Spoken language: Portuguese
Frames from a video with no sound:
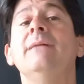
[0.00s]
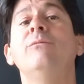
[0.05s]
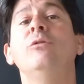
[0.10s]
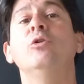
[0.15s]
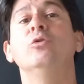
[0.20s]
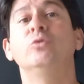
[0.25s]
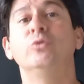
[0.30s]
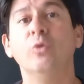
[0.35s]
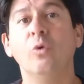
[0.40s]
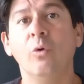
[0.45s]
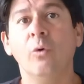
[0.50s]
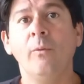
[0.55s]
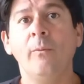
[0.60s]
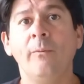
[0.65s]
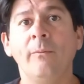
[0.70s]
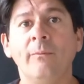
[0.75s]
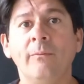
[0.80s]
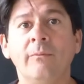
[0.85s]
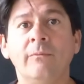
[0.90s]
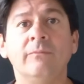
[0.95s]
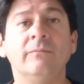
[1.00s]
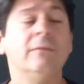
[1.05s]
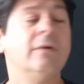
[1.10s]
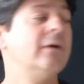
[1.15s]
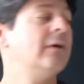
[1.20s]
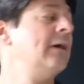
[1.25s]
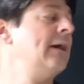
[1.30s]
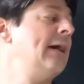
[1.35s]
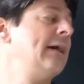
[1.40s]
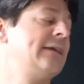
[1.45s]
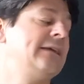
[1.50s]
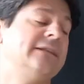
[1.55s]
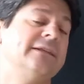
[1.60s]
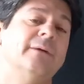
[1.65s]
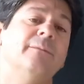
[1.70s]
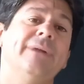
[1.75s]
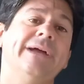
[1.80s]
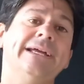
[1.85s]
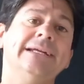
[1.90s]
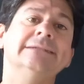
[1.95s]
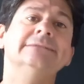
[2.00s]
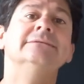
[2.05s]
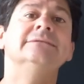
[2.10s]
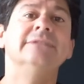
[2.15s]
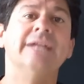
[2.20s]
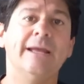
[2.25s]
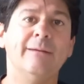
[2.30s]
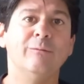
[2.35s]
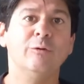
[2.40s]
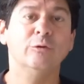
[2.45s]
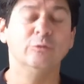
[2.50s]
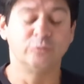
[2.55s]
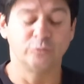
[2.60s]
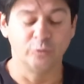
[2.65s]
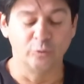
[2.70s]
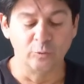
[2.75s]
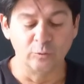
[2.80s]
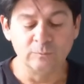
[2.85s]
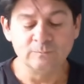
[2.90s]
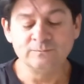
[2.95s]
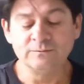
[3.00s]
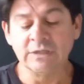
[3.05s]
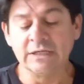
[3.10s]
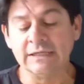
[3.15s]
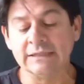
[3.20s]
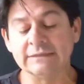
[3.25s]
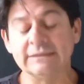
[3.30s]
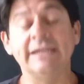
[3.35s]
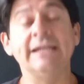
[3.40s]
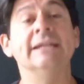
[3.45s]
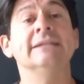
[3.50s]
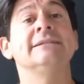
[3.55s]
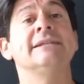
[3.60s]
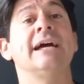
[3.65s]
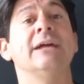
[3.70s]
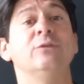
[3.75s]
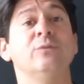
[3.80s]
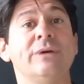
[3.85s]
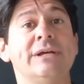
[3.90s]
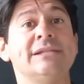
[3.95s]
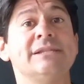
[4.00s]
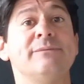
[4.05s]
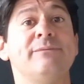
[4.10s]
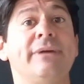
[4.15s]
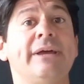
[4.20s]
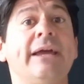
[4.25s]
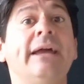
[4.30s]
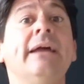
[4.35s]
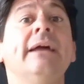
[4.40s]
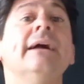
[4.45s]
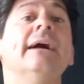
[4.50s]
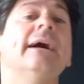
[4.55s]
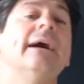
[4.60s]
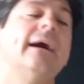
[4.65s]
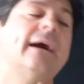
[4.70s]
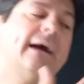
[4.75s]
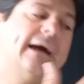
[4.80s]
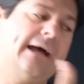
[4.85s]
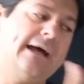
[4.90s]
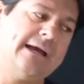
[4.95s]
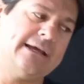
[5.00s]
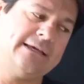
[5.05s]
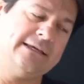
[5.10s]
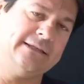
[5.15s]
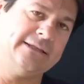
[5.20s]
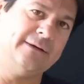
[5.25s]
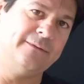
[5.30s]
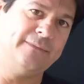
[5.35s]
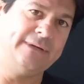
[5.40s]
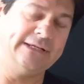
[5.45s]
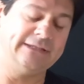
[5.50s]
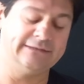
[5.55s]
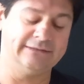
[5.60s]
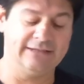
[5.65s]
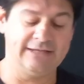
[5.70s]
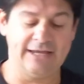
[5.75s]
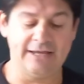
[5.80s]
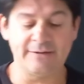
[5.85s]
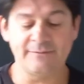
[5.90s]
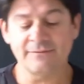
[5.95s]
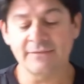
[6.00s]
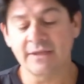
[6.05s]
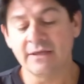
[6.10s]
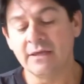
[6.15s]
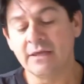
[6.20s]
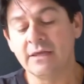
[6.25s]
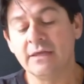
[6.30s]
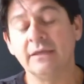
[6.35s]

Tem Bluetooth, aqui também tem Bluetooth. Tem entrada USB, aqui também tem.